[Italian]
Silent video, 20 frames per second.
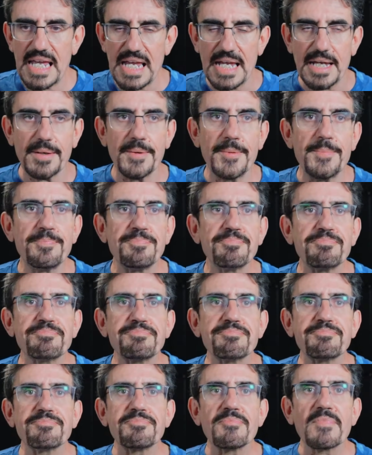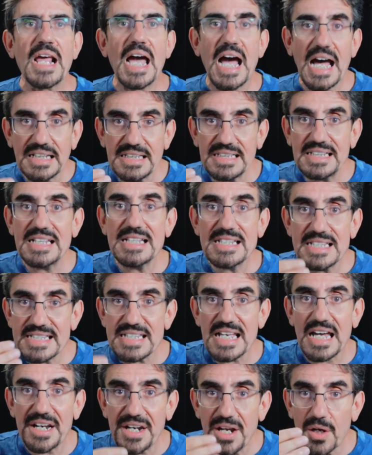e
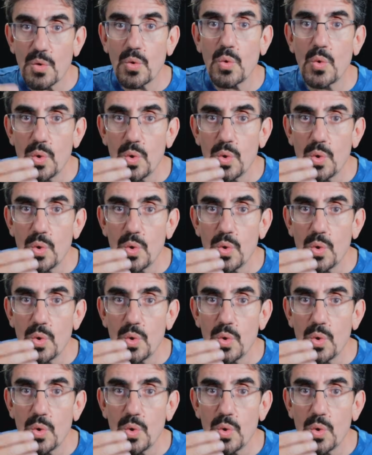addensare